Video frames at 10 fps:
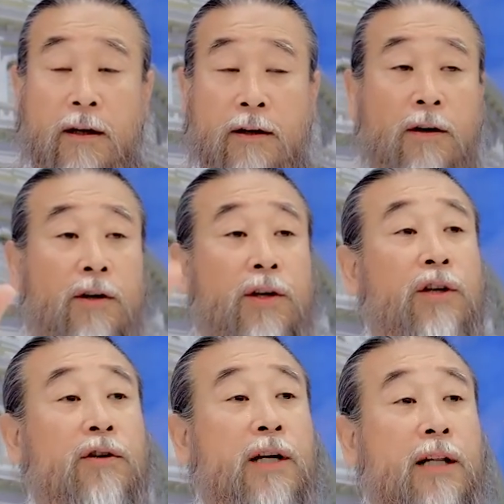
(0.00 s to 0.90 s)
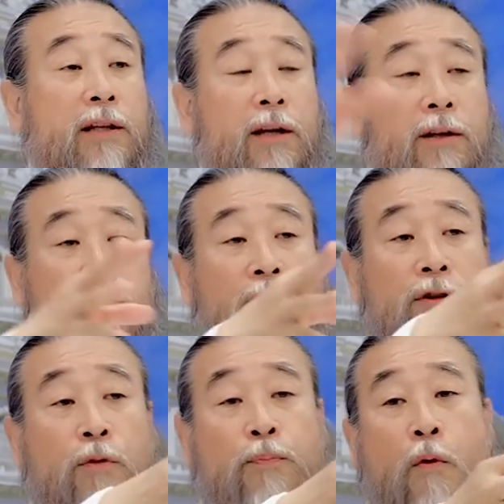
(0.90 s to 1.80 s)
그 일을 할 때
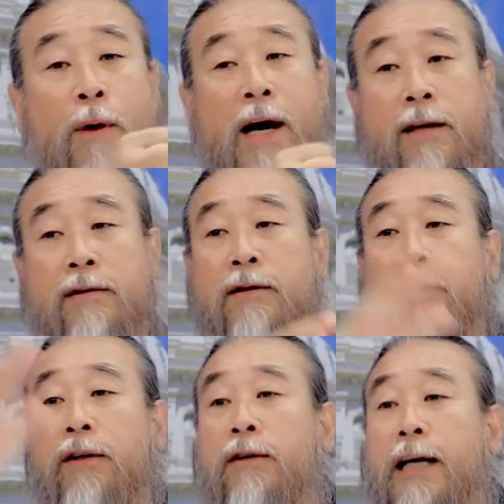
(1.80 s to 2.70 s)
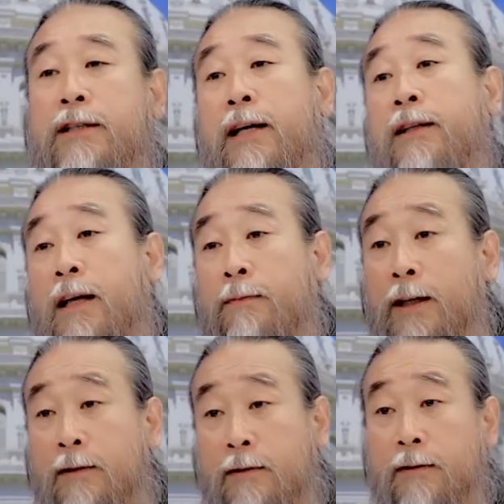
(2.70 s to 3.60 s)
너도 뽑아가서 그 일을 같이 한다 이
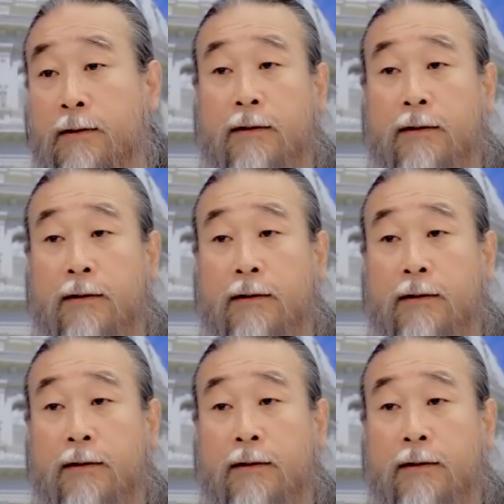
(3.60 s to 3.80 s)
말이죠.